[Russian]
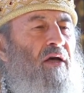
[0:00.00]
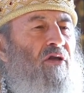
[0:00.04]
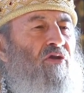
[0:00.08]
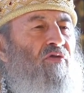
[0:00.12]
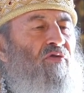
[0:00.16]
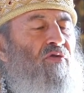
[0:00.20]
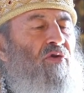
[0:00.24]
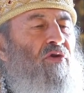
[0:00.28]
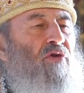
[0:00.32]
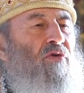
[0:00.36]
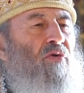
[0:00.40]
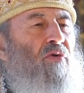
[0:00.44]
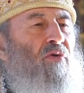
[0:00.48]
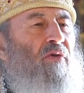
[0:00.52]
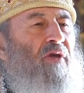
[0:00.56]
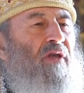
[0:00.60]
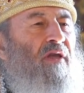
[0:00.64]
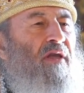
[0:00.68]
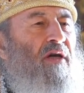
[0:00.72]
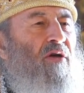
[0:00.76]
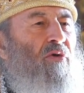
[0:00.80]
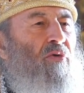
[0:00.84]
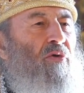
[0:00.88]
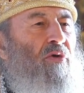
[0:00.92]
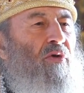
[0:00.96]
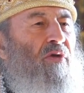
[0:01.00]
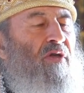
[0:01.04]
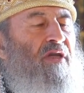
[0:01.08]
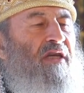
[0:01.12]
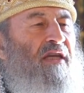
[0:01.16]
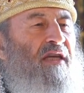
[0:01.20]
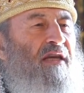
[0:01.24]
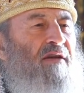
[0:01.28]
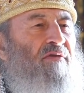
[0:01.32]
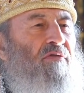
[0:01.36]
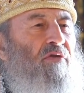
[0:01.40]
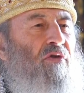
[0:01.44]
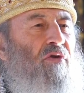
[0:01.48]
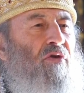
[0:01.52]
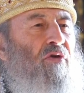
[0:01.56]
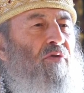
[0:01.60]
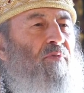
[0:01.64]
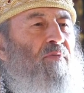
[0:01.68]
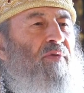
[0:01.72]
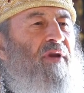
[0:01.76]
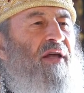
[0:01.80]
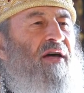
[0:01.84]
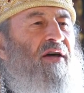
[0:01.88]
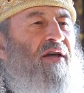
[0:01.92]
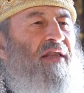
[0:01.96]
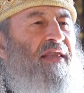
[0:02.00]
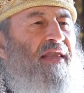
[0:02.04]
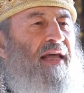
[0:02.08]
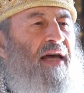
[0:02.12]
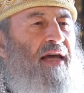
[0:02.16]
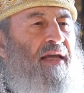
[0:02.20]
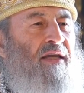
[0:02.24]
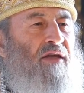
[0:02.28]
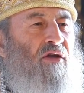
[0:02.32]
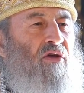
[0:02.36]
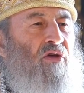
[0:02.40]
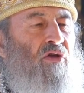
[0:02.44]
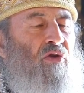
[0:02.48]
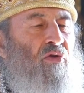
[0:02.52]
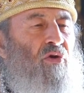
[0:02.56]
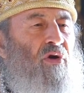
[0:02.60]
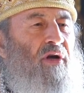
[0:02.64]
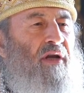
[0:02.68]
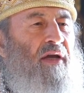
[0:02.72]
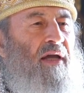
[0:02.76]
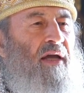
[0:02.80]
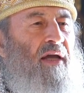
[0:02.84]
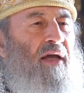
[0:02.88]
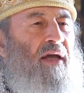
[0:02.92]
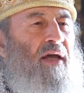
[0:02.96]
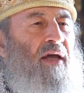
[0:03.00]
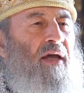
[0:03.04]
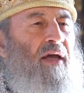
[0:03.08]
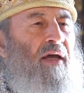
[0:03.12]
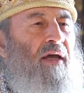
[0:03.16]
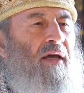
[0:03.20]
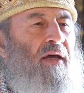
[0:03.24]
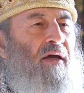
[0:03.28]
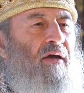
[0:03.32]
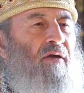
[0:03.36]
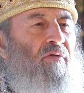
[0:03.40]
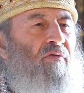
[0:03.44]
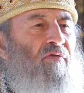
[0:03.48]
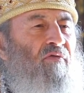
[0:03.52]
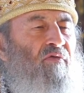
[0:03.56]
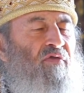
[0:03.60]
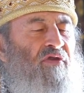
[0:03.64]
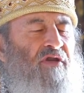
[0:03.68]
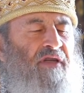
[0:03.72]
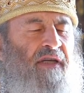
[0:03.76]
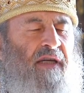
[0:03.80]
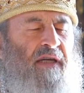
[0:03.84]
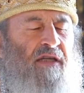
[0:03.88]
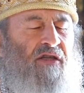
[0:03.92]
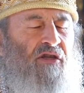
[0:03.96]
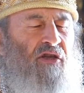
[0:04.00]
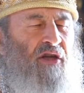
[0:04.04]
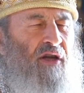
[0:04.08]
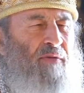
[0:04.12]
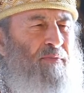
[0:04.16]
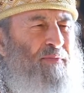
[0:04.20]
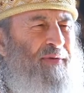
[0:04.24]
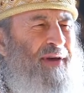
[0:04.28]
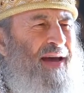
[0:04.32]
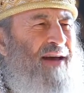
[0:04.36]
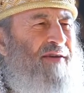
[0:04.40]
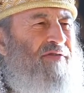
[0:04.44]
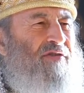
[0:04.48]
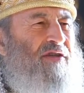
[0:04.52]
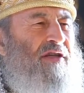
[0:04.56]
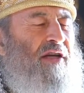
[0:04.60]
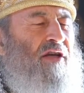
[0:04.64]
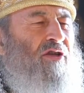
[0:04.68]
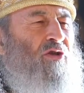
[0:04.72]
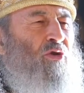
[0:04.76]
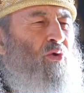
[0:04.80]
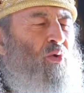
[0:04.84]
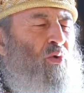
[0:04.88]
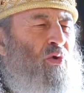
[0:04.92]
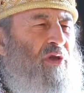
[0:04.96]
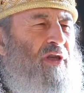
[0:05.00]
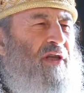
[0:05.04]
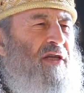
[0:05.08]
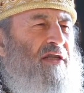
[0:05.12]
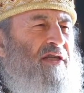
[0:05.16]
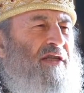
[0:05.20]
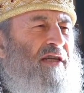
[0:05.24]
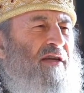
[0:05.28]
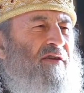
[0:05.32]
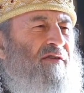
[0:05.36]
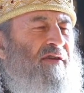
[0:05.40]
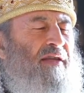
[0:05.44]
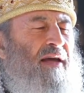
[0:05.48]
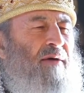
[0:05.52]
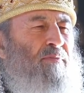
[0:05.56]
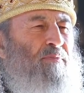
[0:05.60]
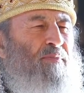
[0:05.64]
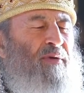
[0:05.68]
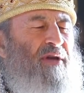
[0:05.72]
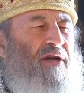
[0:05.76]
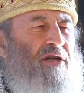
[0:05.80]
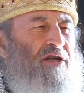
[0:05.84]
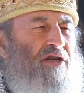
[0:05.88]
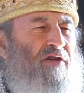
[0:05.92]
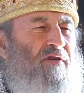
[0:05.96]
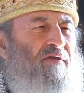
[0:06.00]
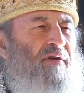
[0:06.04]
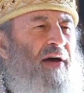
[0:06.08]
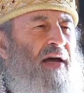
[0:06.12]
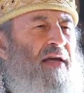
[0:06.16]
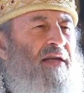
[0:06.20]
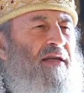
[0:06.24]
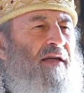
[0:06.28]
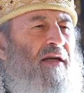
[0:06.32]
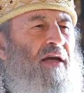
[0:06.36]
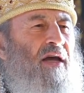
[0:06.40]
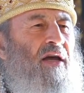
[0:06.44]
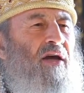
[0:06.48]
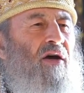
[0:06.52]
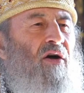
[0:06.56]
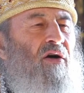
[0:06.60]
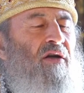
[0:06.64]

свою такую дивную благодать, которая в всех скорбях, всех трудностях, там переживаниях,